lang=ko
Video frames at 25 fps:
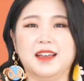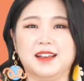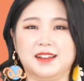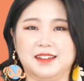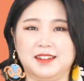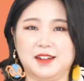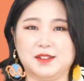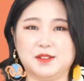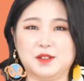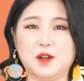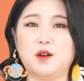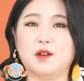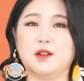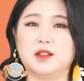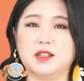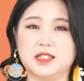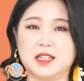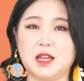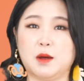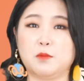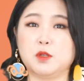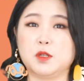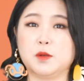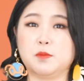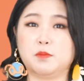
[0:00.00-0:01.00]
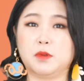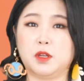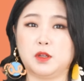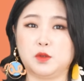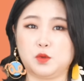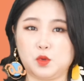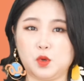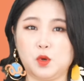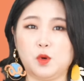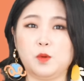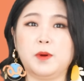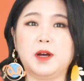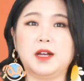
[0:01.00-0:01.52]
그래서 30대
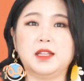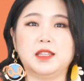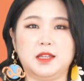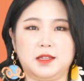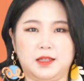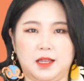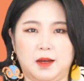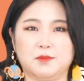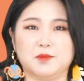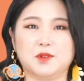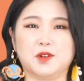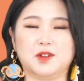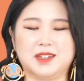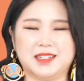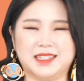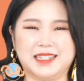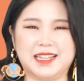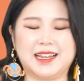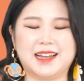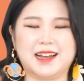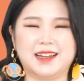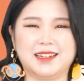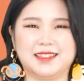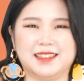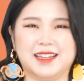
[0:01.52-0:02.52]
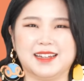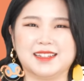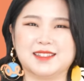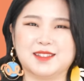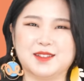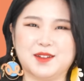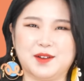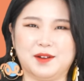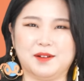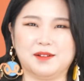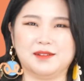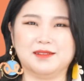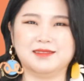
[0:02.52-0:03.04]
초반의 남성이 생각이
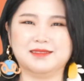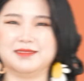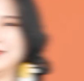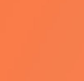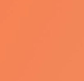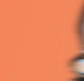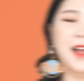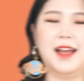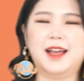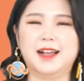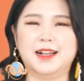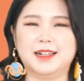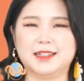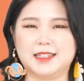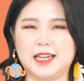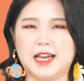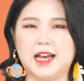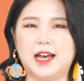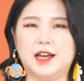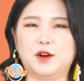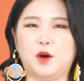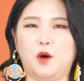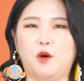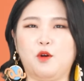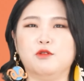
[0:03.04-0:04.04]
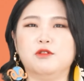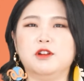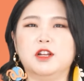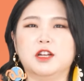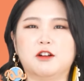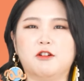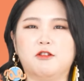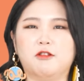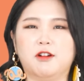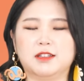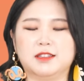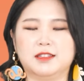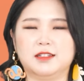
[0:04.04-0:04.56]
났어요. 잘 어울릴
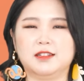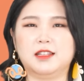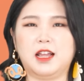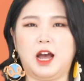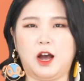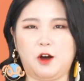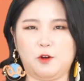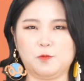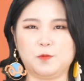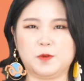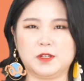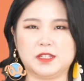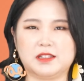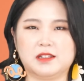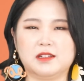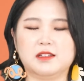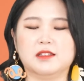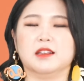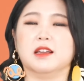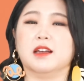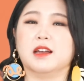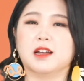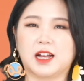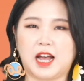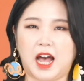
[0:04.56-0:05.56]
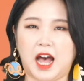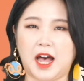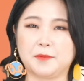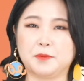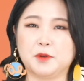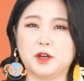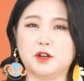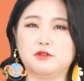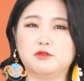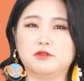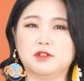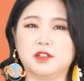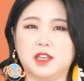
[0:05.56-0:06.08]
것 같은 아웃핏은
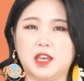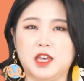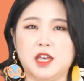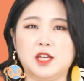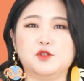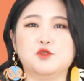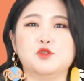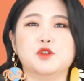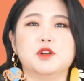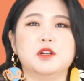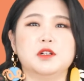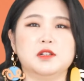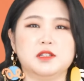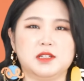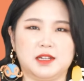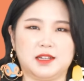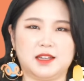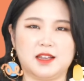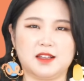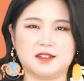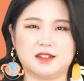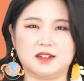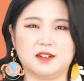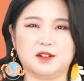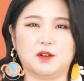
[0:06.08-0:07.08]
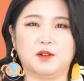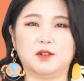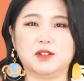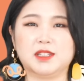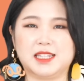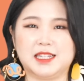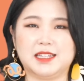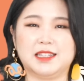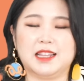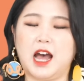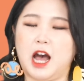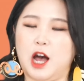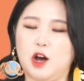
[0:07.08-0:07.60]
가벼운 캐주얼 자켓을
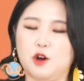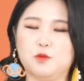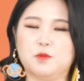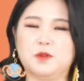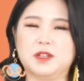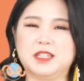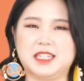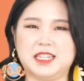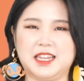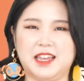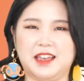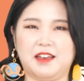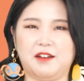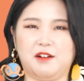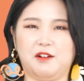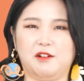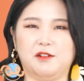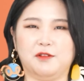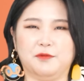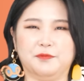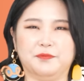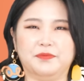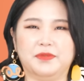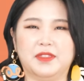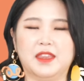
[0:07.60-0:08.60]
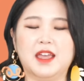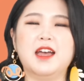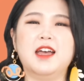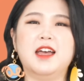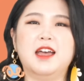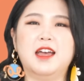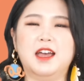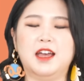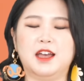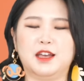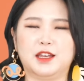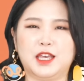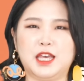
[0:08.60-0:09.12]
걸친 아웃핏이에요.
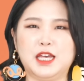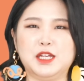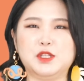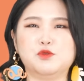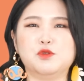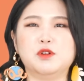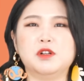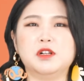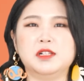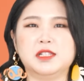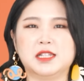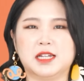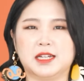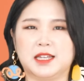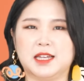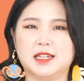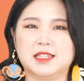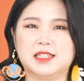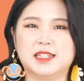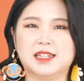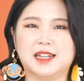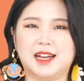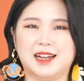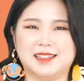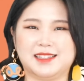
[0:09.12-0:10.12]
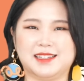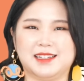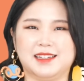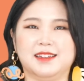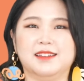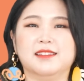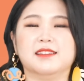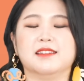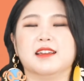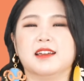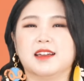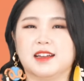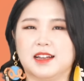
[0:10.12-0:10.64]
캐주얼 자켓이
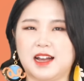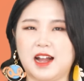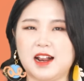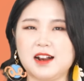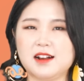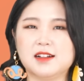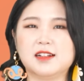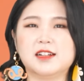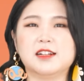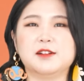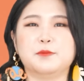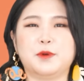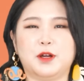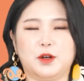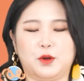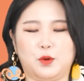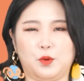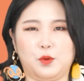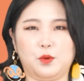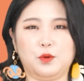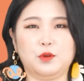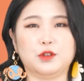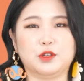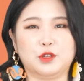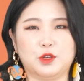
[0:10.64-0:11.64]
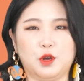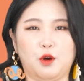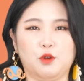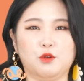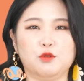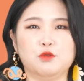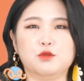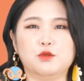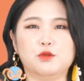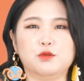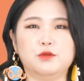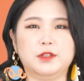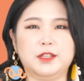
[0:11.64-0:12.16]
가진 깔끔하고
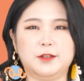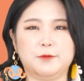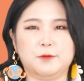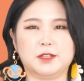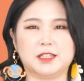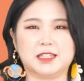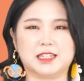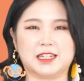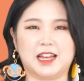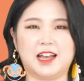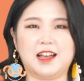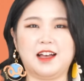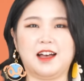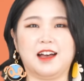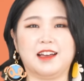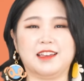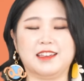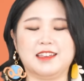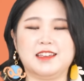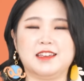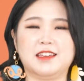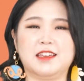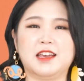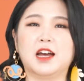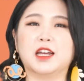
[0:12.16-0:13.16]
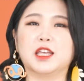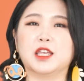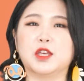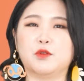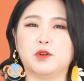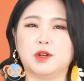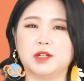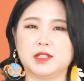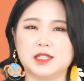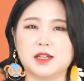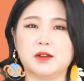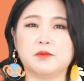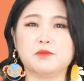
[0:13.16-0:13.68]
여유로운 이미지가 이
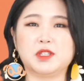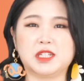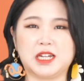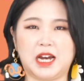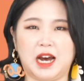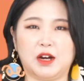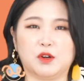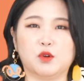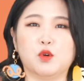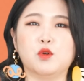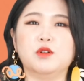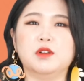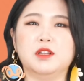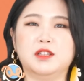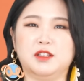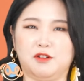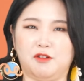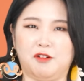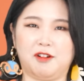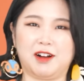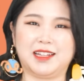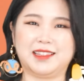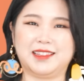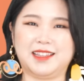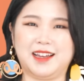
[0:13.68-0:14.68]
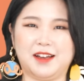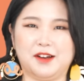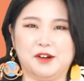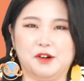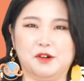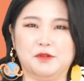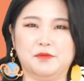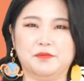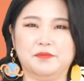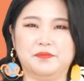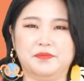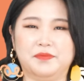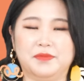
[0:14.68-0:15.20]
향기와 참 잘 어울리는 것 같아요.